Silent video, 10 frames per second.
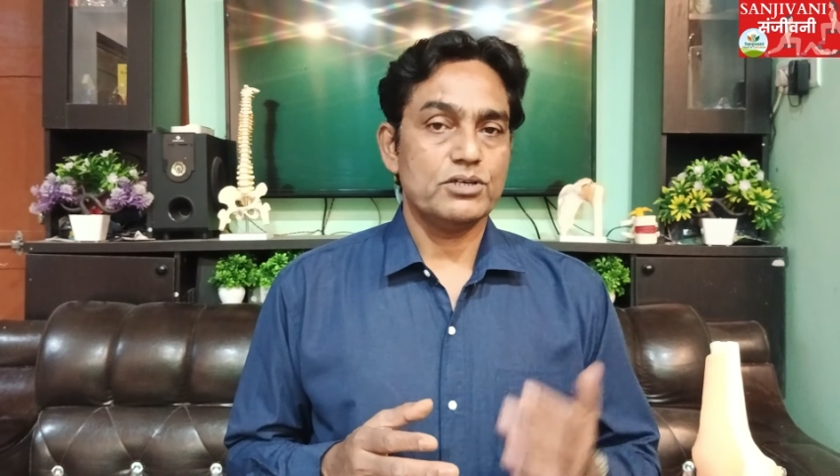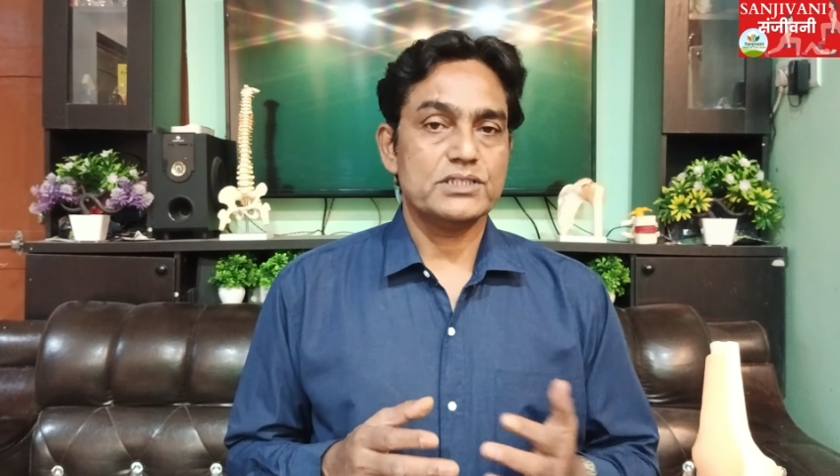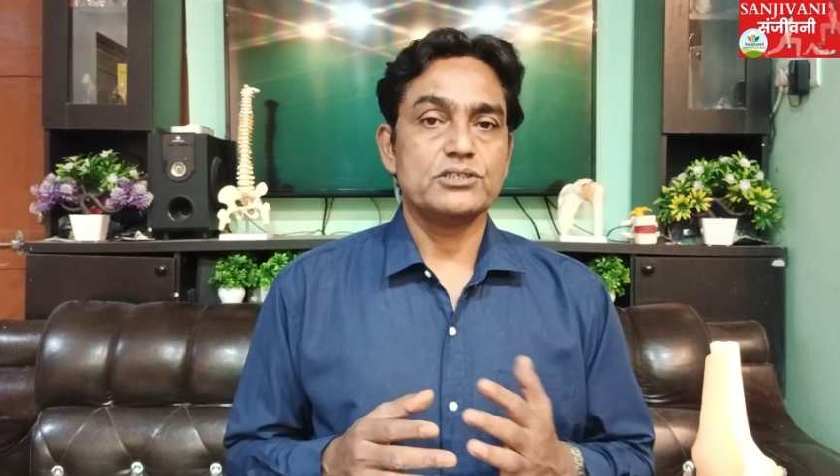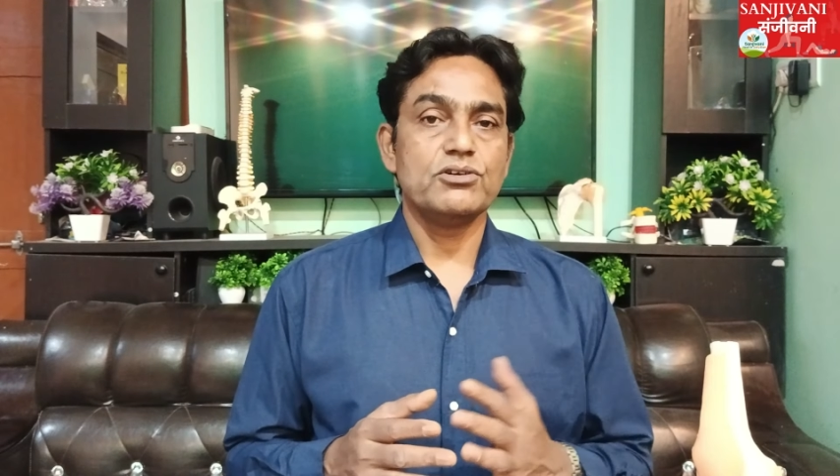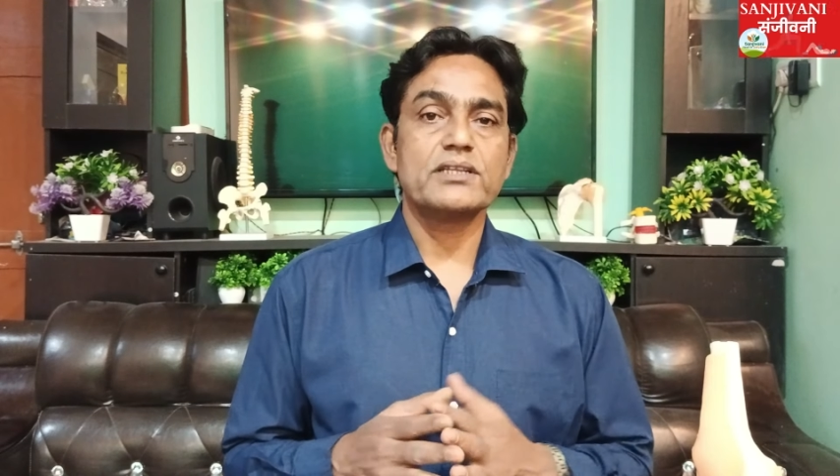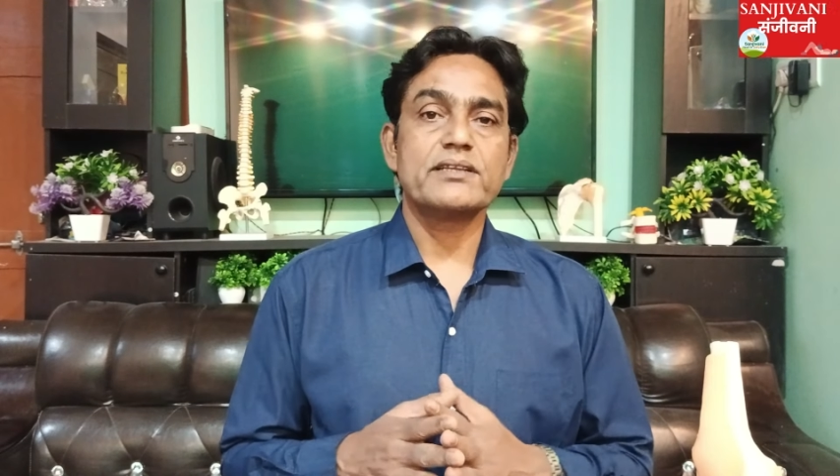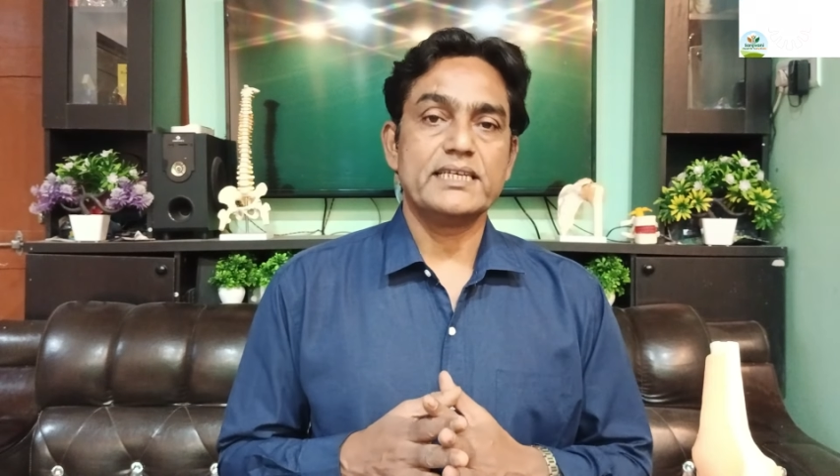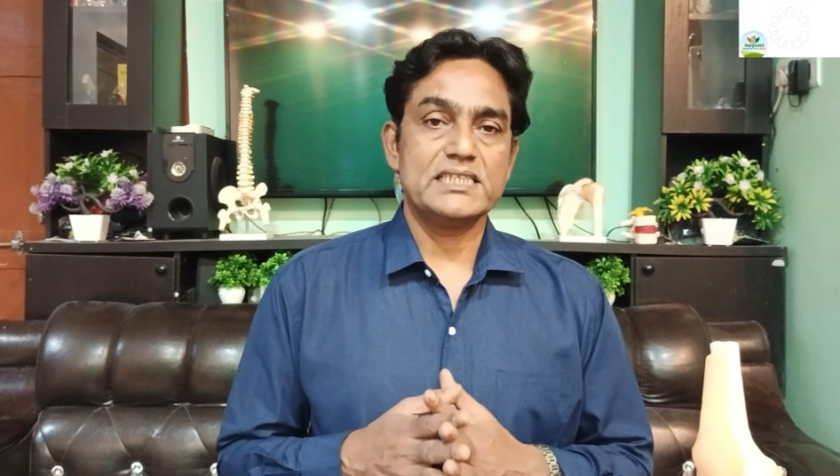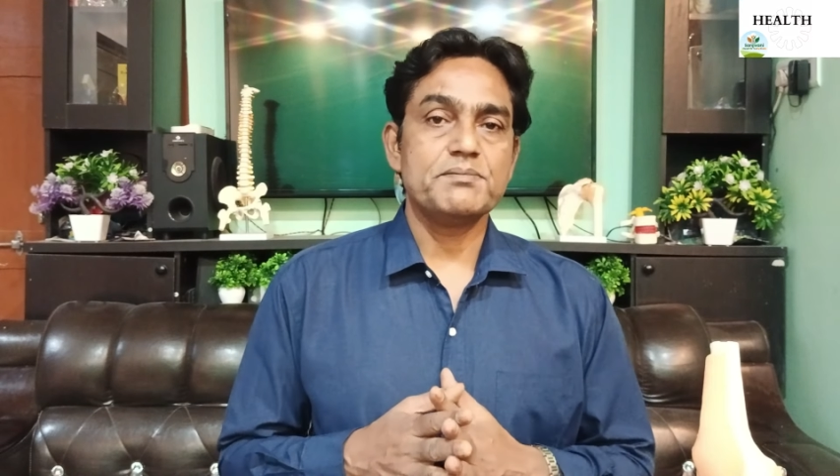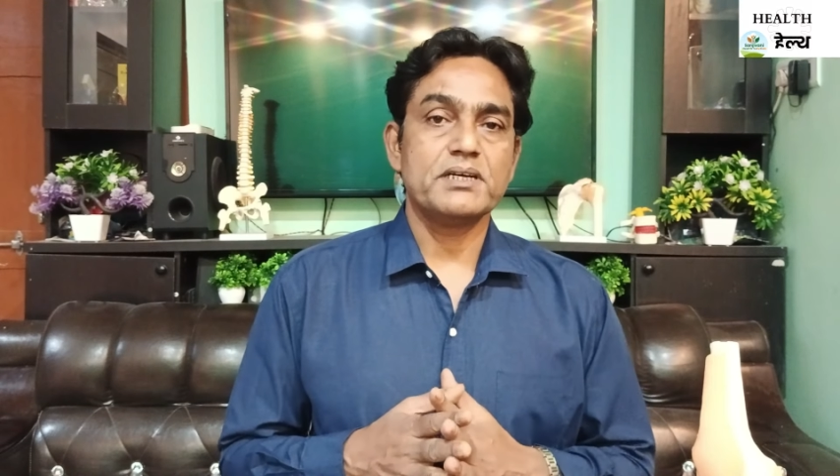
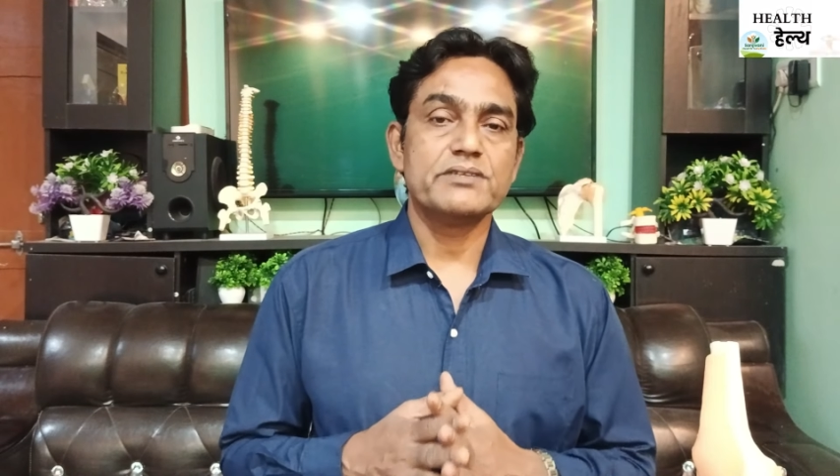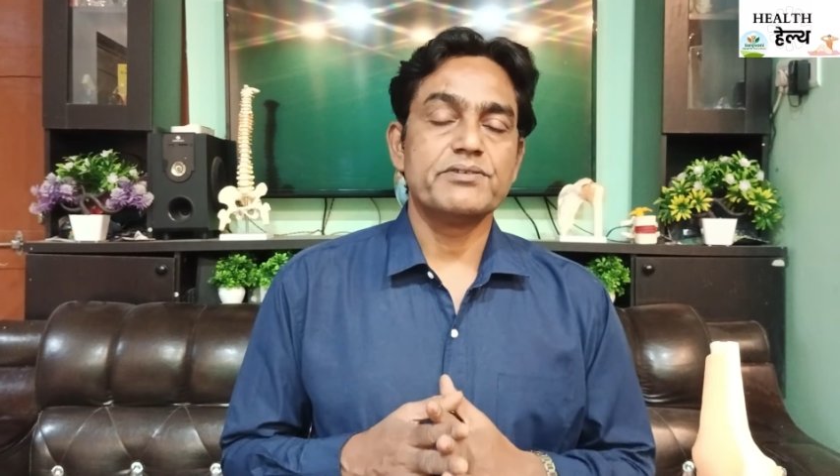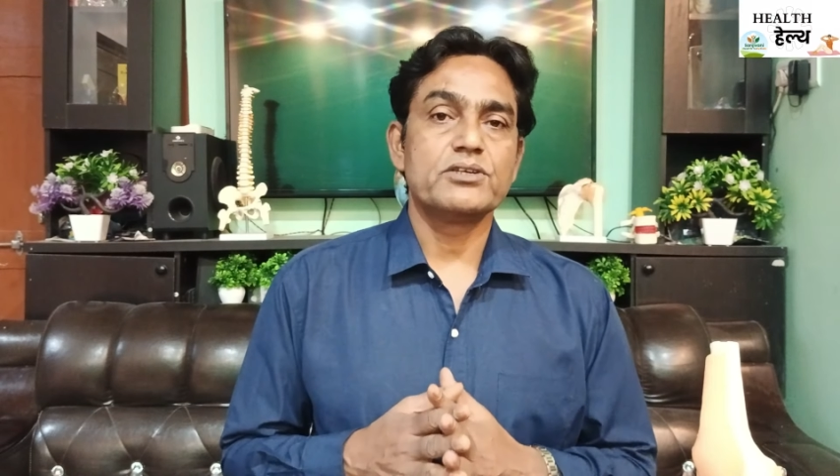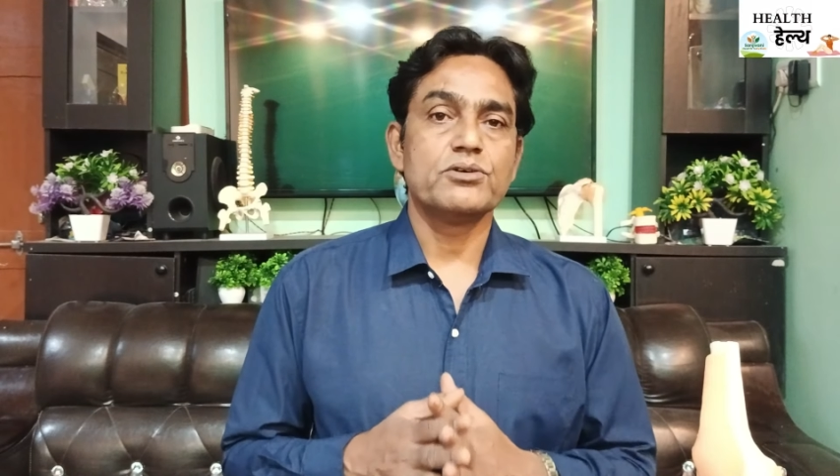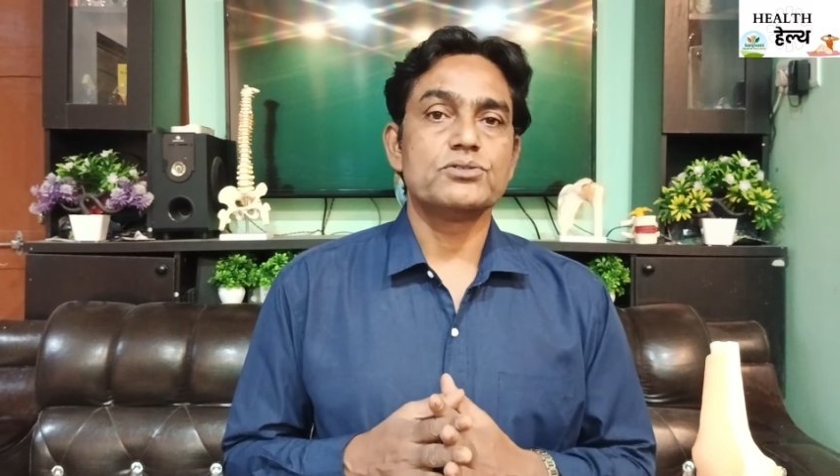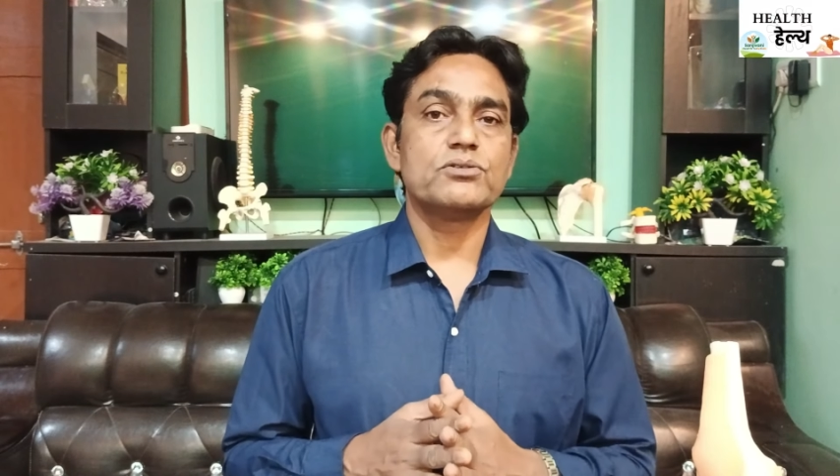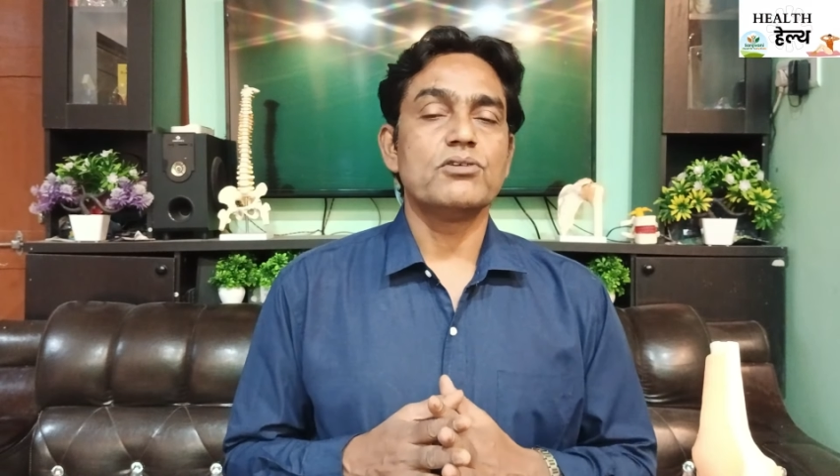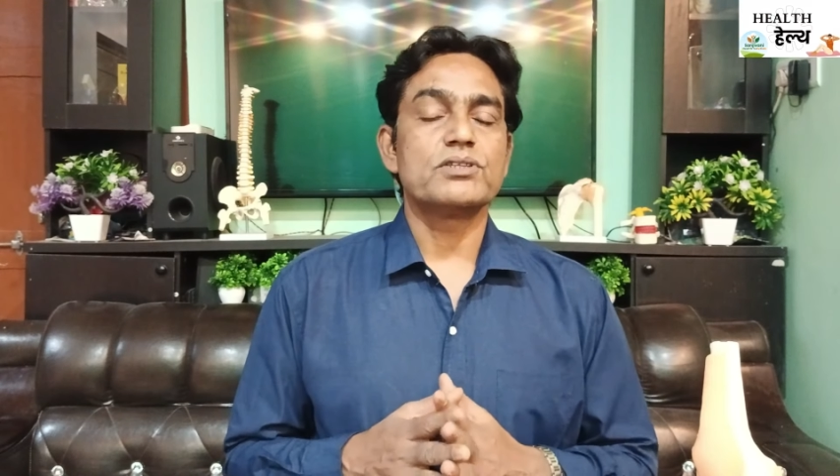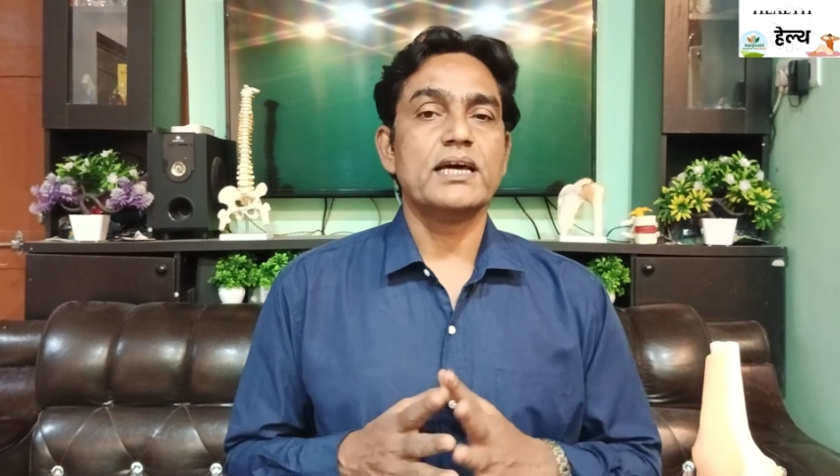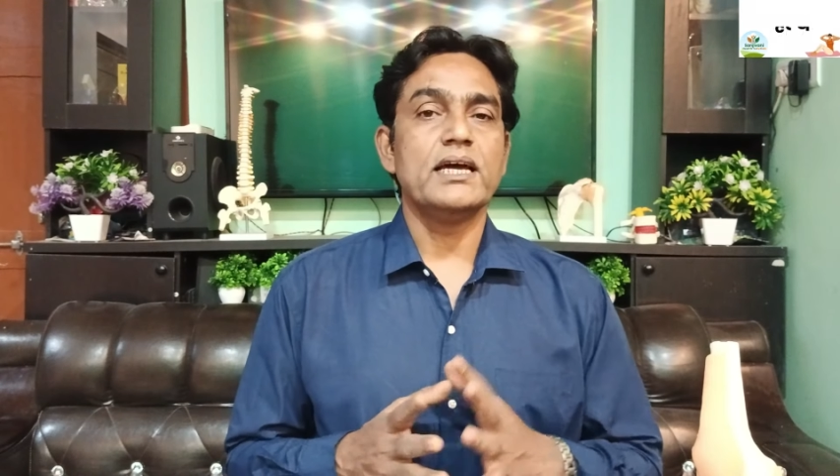ऑस्टियोआर्थराइटिस में कन्वर्ट हो
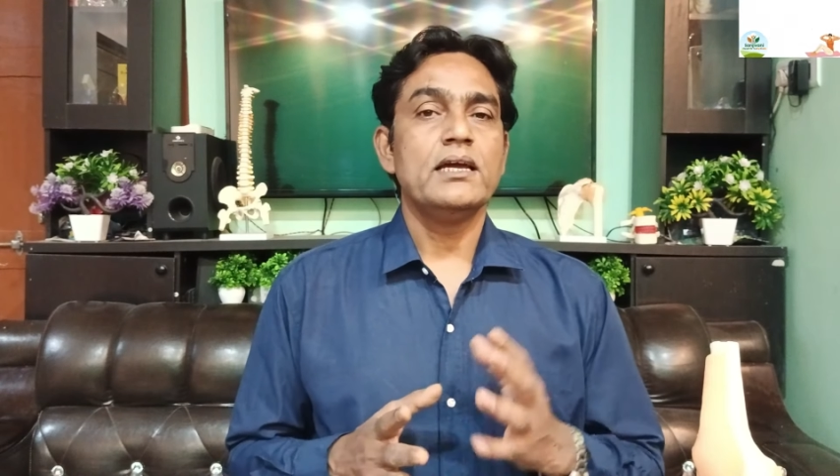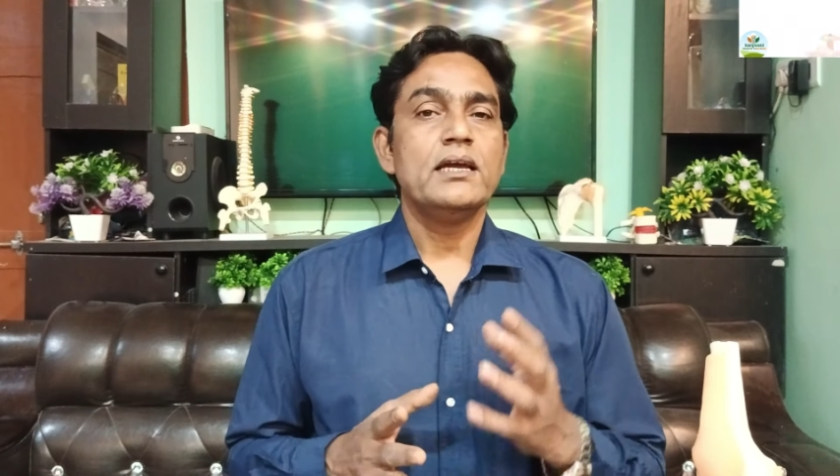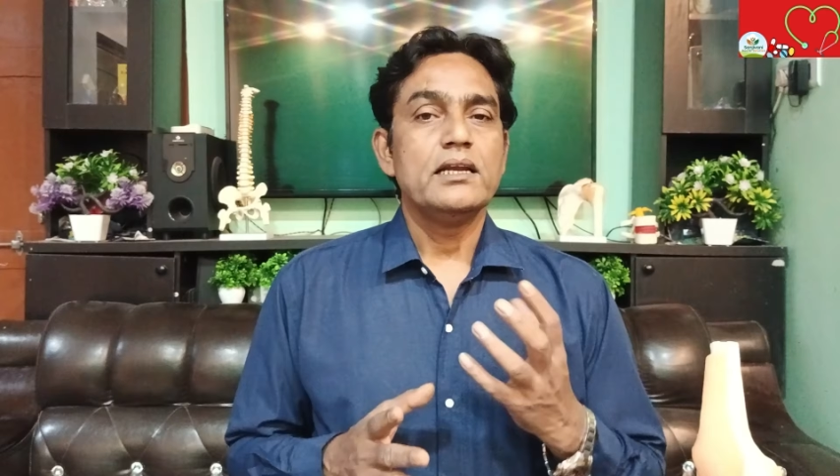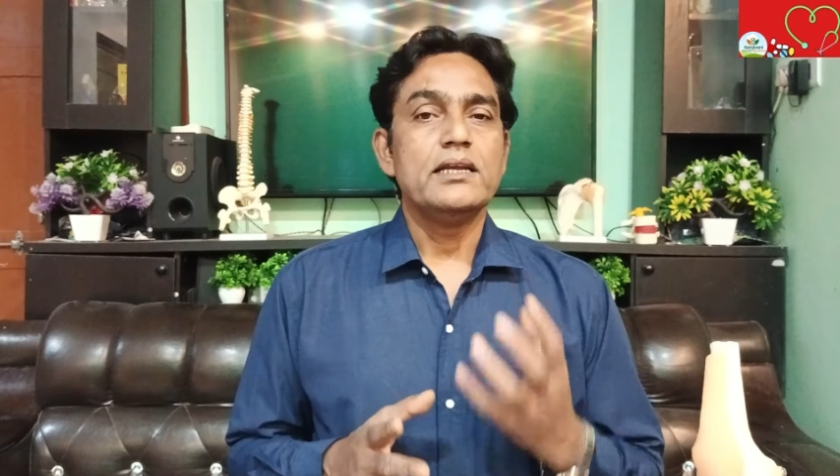चुका होता है